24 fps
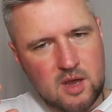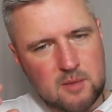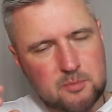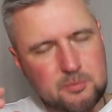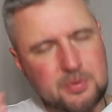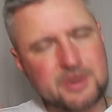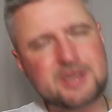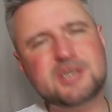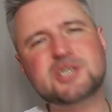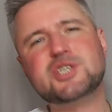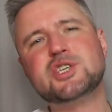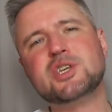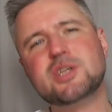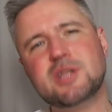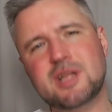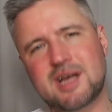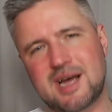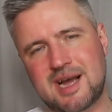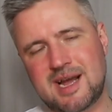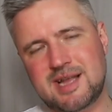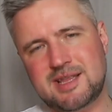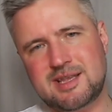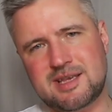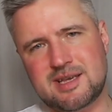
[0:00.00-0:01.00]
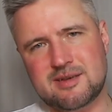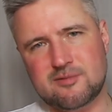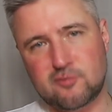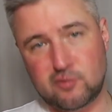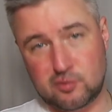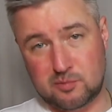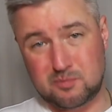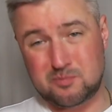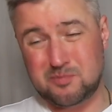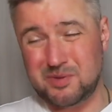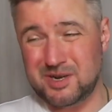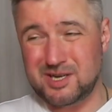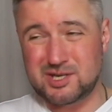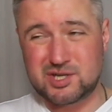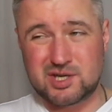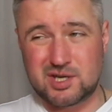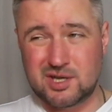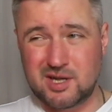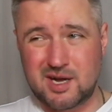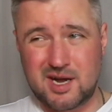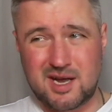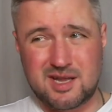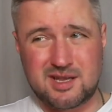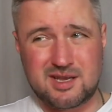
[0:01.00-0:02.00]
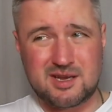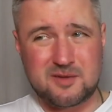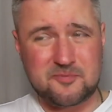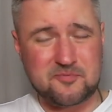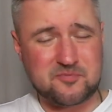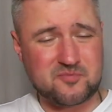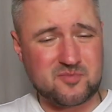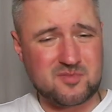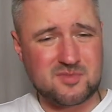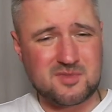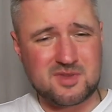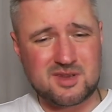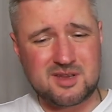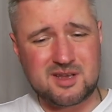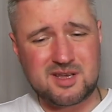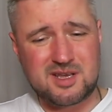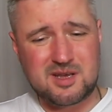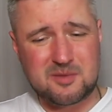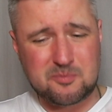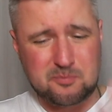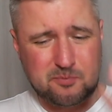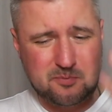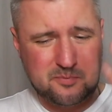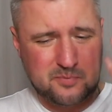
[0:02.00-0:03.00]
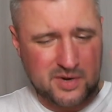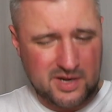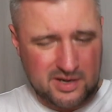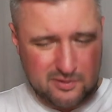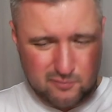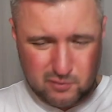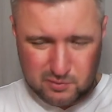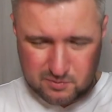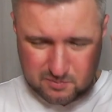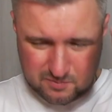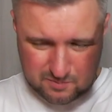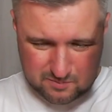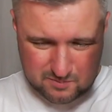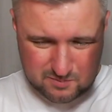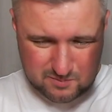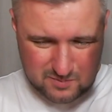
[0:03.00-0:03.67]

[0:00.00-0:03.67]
при желании, вот при желании и при вот